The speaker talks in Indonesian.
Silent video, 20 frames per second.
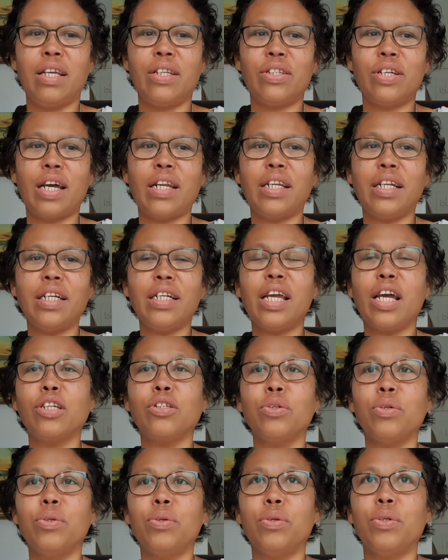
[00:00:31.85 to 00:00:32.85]
channel yang
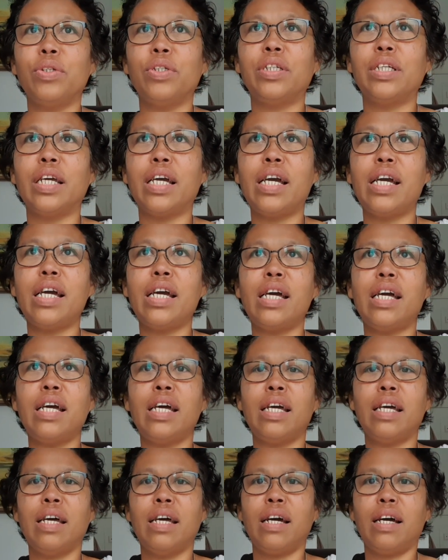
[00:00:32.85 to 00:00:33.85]
judulnya
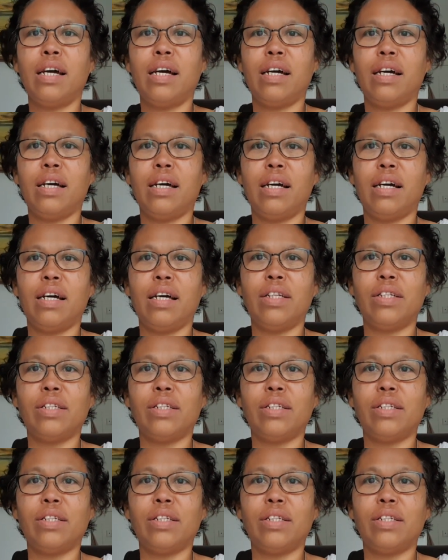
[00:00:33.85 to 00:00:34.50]
uh,